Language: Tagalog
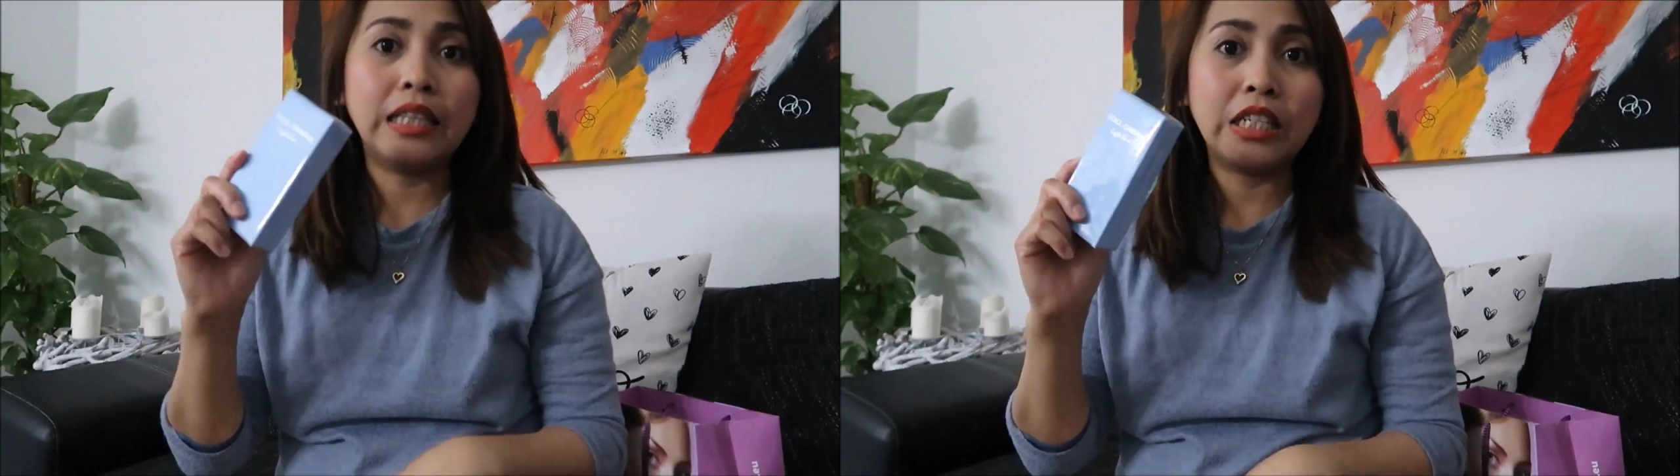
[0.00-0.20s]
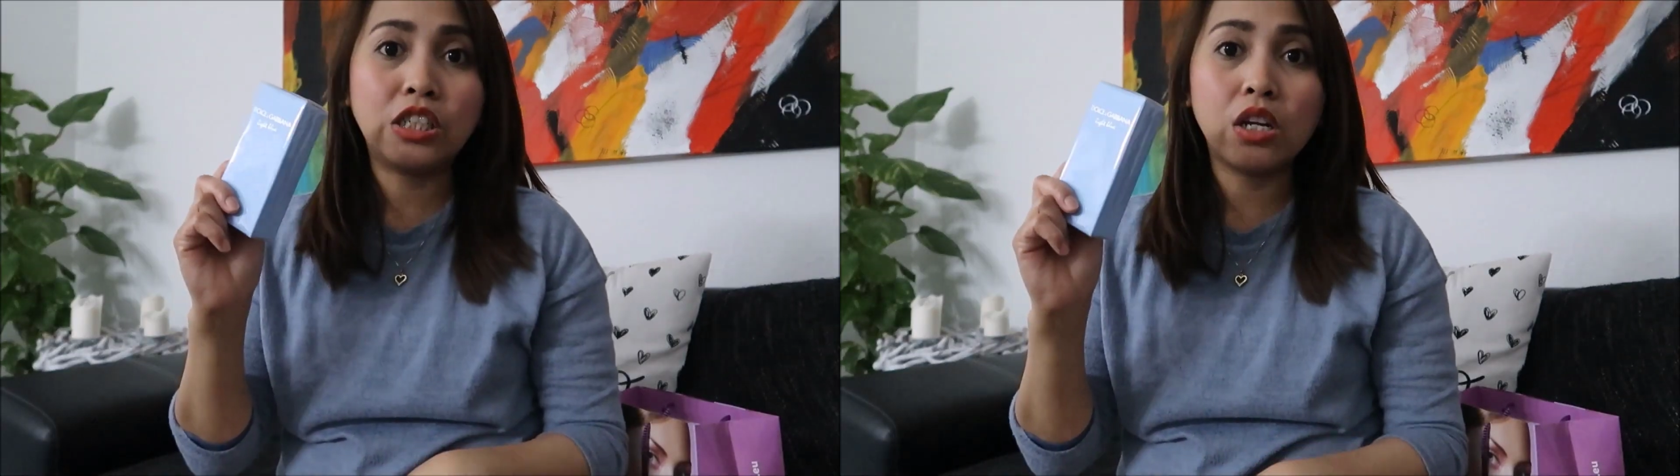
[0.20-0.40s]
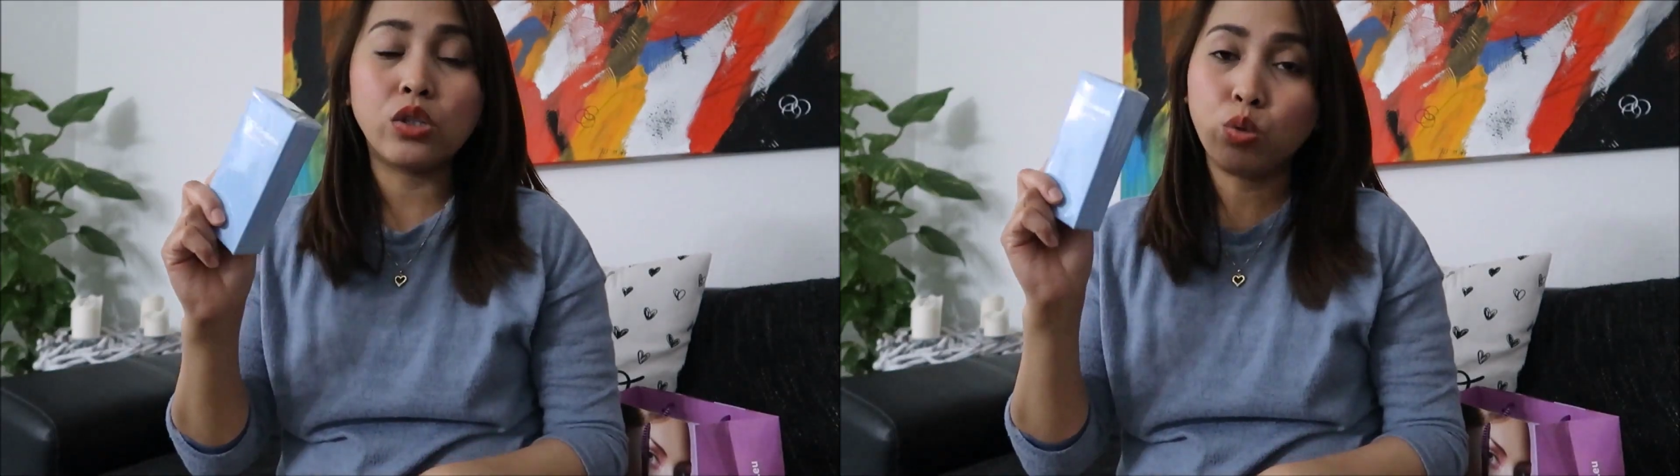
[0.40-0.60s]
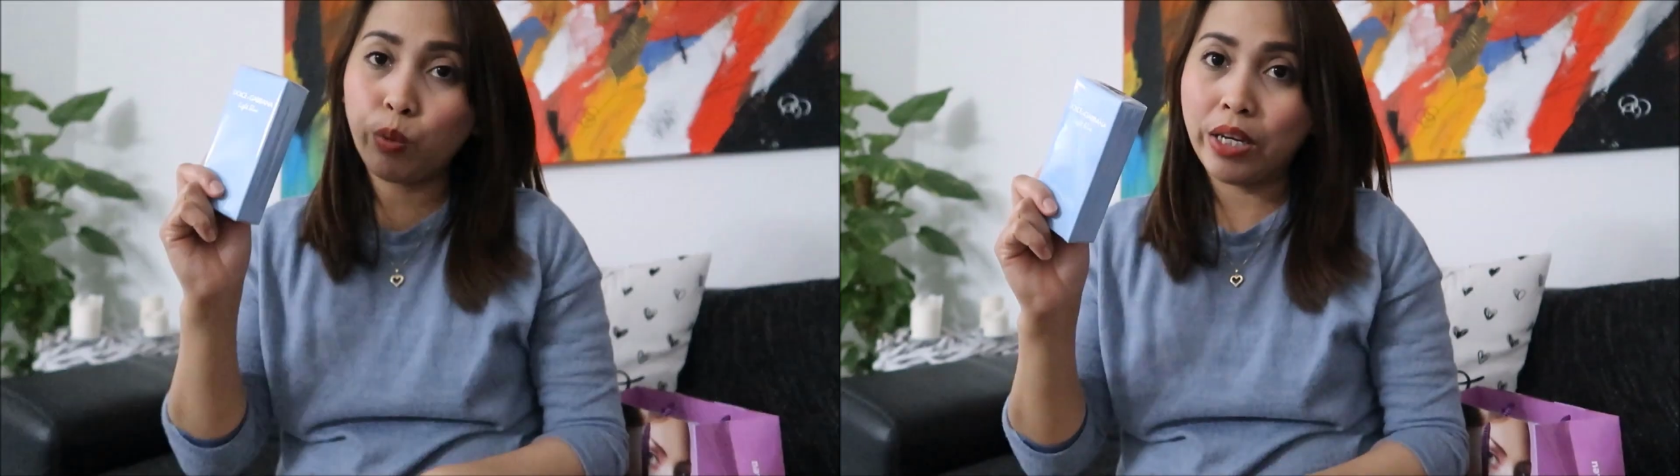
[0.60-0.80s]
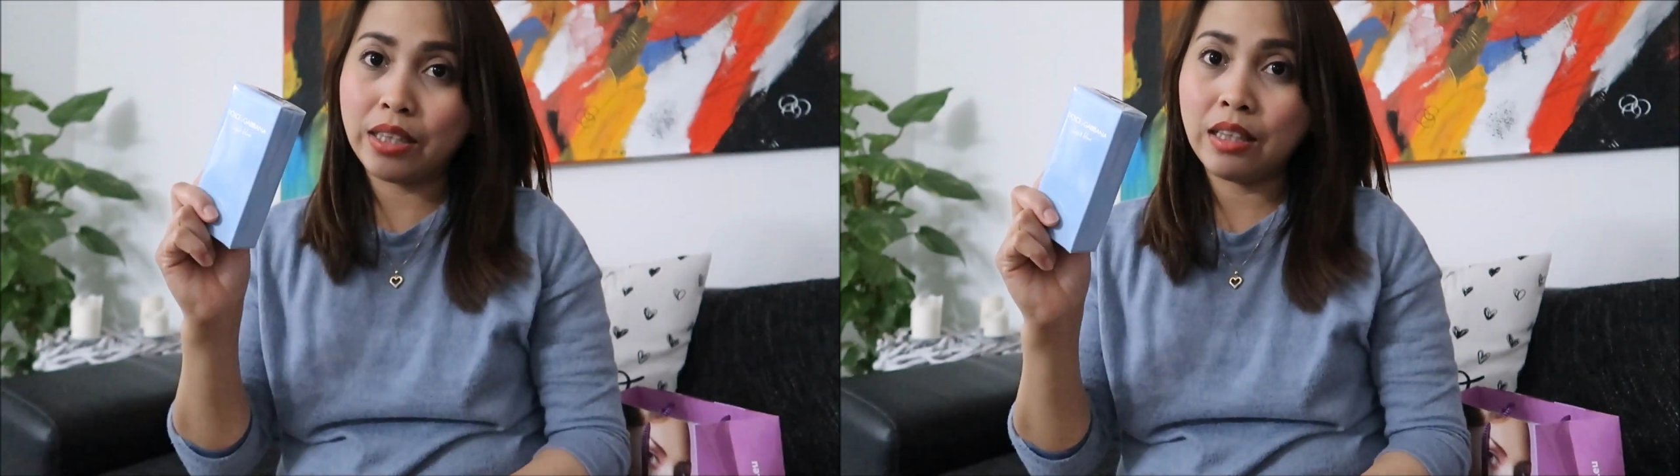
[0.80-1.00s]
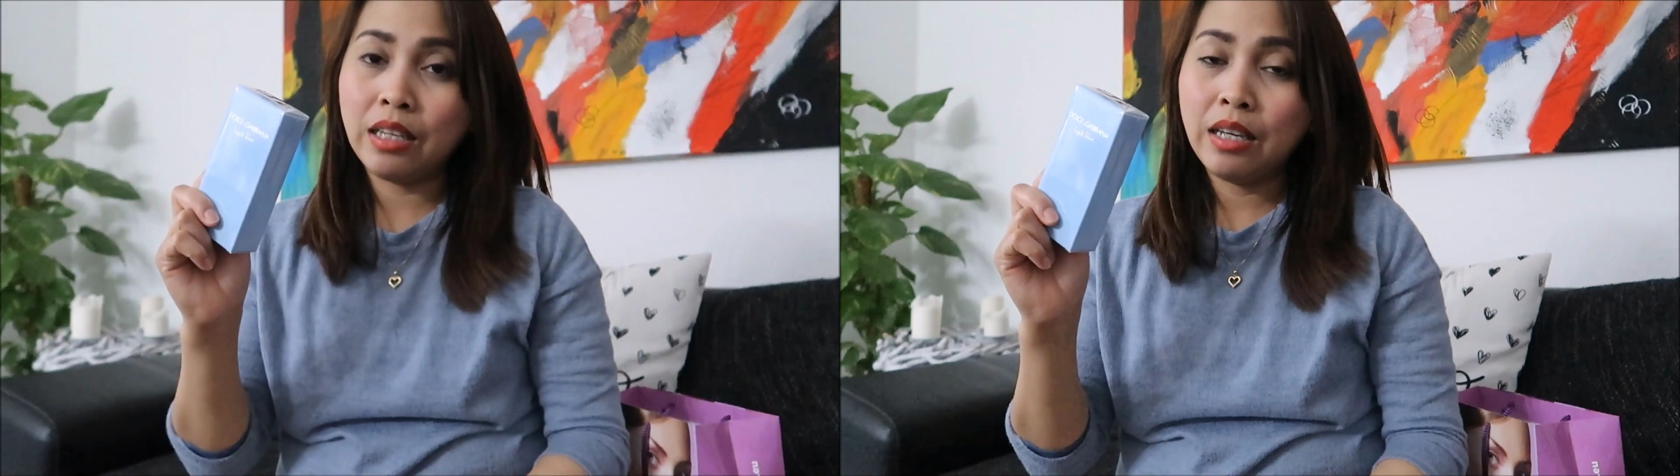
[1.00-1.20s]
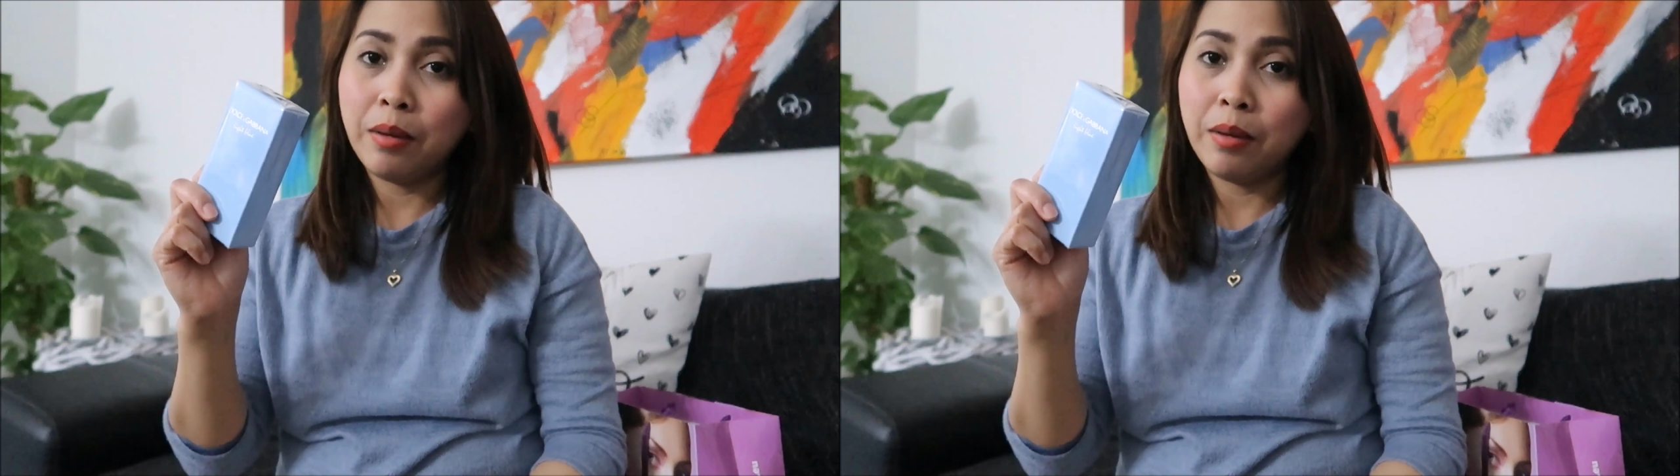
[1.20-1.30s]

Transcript: hindi siya sweet.